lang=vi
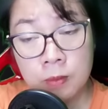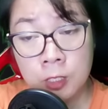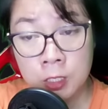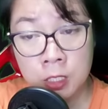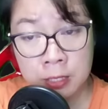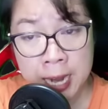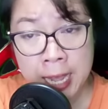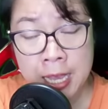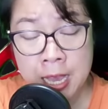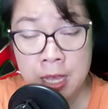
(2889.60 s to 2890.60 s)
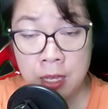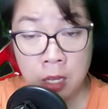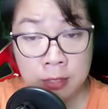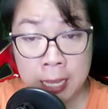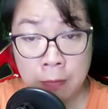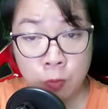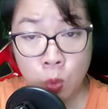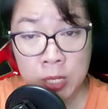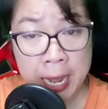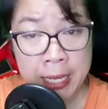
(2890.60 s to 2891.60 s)
Từ nay, ở thành phố
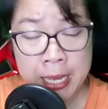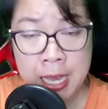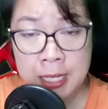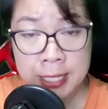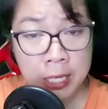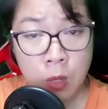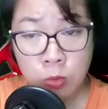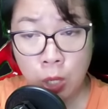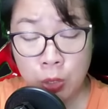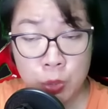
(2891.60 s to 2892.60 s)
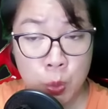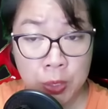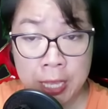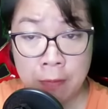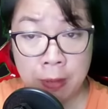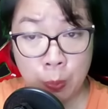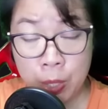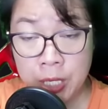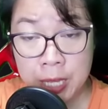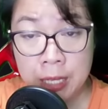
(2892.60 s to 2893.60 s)
này sẽ không còn Dụ Thị và Nguyễn
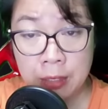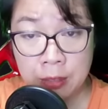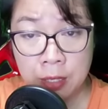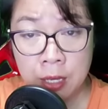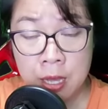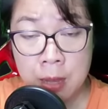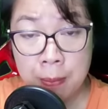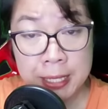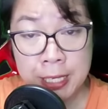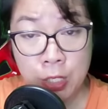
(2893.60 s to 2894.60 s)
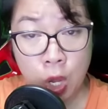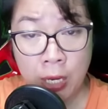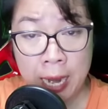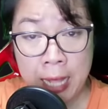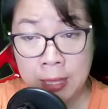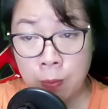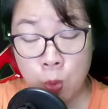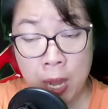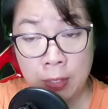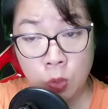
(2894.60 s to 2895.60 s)
Thị nữa, mà chỉ còn lại tập
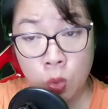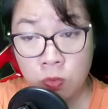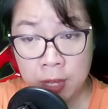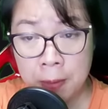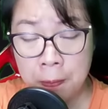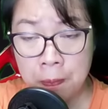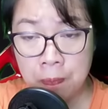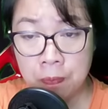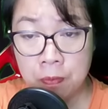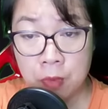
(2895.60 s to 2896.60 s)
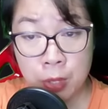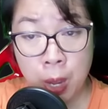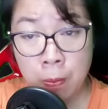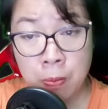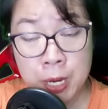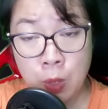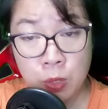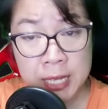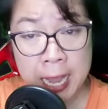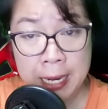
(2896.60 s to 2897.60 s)
đoàn Tô Vân. Nhóm điều
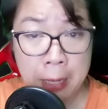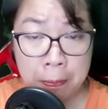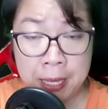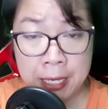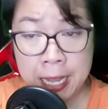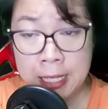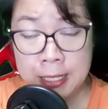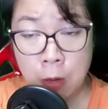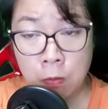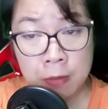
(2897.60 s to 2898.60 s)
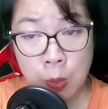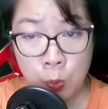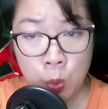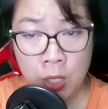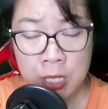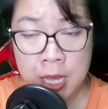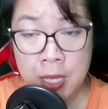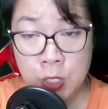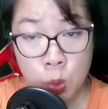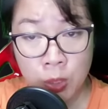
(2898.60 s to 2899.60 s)
tra đặc biệt nhanh chóng vào cuộc.
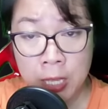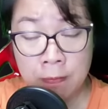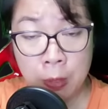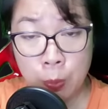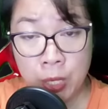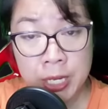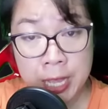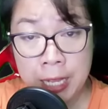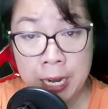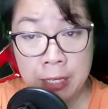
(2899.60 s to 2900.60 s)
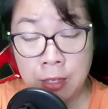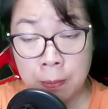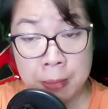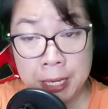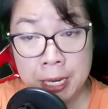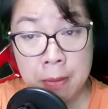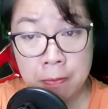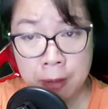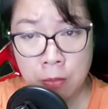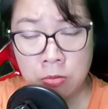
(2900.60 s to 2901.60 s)
Dụ Thị và Nguyễn Thị lần lượt bị niêm
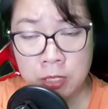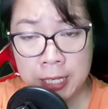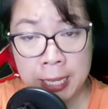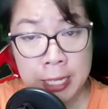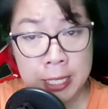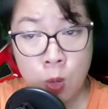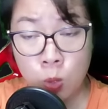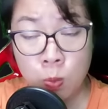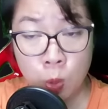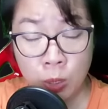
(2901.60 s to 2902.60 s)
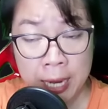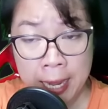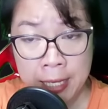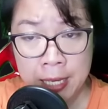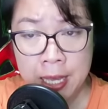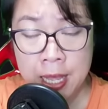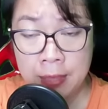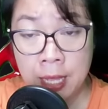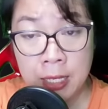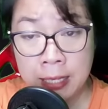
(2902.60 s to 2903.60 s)
phong, chỉ cách nhau có một ngày.
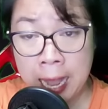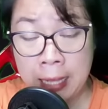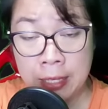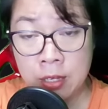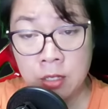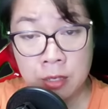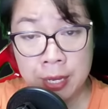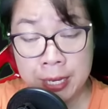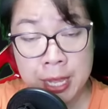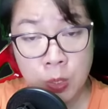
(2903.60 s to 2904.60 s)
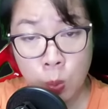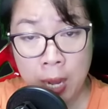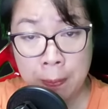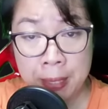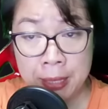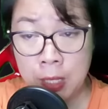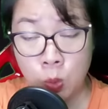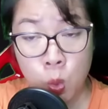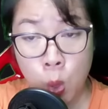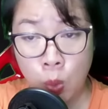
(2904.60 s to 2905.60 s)
Tất cả những người liên quan bị tịch
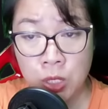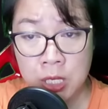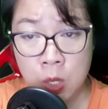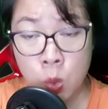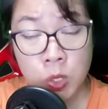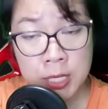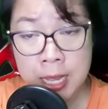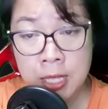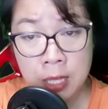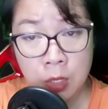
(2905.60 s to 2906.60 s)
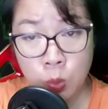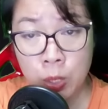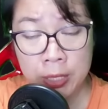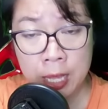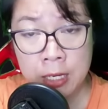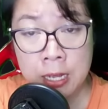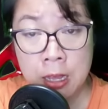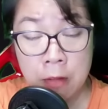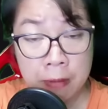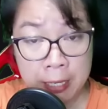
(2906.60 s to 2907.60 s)
thu hộ chiếu, giấy tờ tùy thân
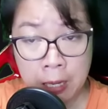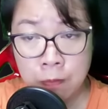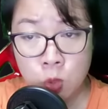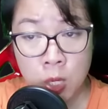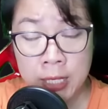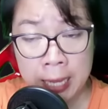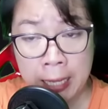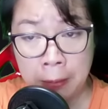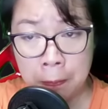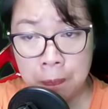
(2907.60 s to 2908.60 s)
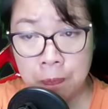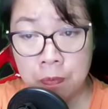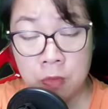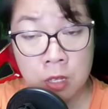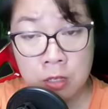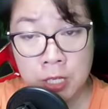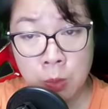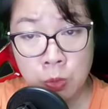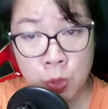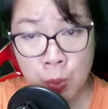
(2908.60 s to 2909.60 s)
và cấm xuất cảnh. Từng chồng
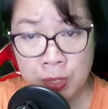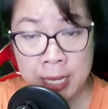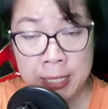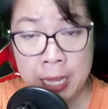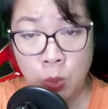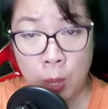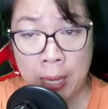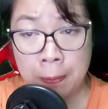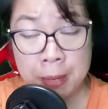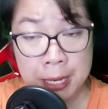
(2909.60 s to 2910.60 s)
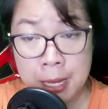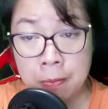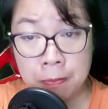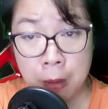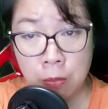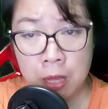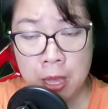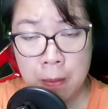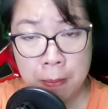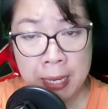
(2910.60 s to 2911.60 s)
sổ sách kế toán bị niêm phong,
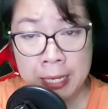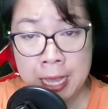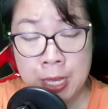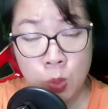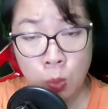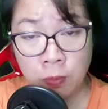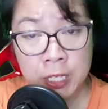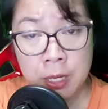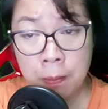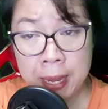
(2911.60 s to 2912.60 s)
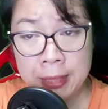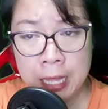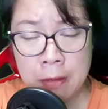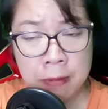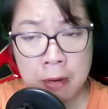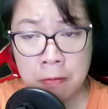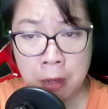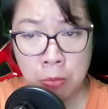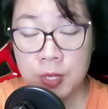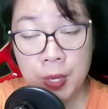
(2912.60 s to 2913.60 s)
mang đi cùng với những máy tính văn
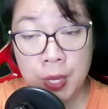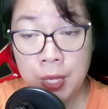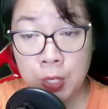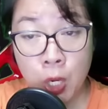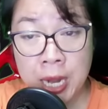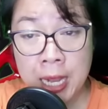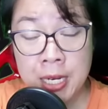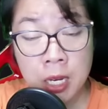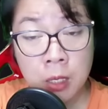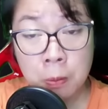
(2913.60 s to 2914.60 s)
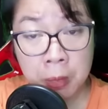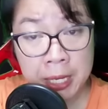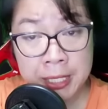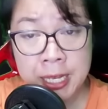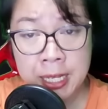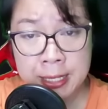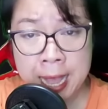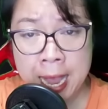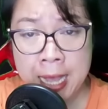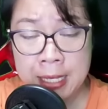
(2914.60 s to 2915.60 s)
phòng. Có đến hơn 10 chiếc
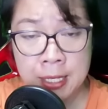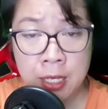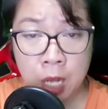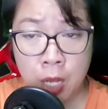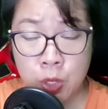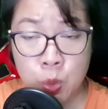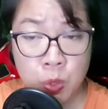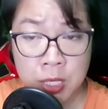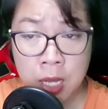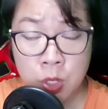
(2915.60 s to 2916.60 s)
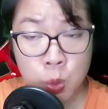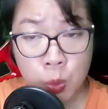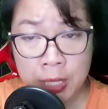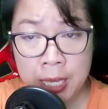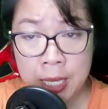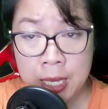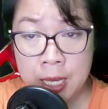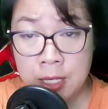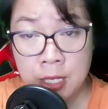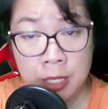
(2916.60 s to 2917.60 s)
xe rời khỏi trụ sở dụ thị,
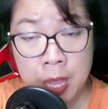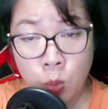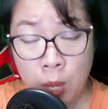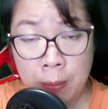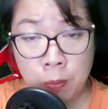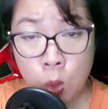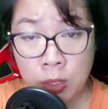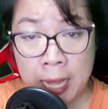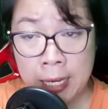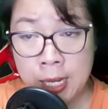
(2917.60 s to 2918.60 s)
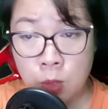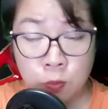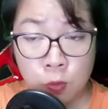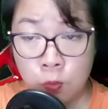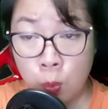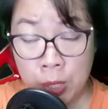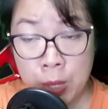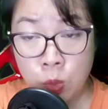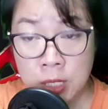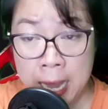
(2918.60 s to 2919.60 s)
chở theo toàn bộ tài liệu phục vụ điều
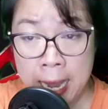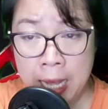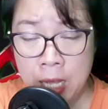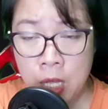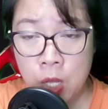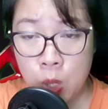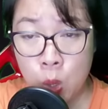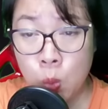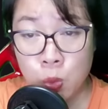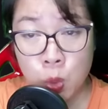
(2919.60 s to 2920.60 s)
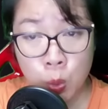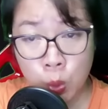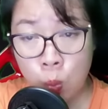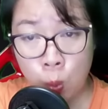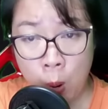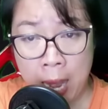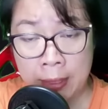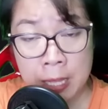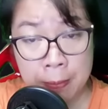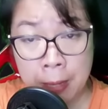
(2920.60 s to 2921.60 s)
tra. Lúc dụ Tụng Hòa
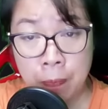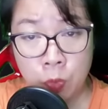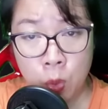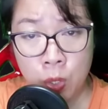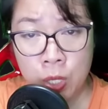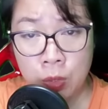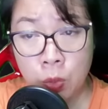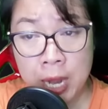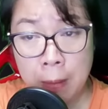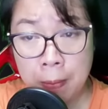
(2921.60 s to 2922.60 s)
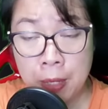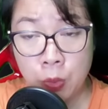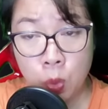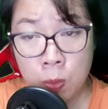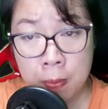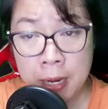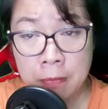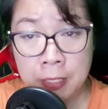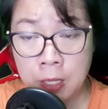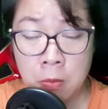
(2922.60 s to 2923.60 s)
tìm gặp tôi, tôi đang bận tối mắt
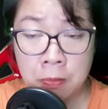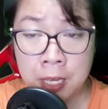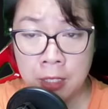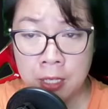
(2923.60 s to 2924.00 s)
với công việc.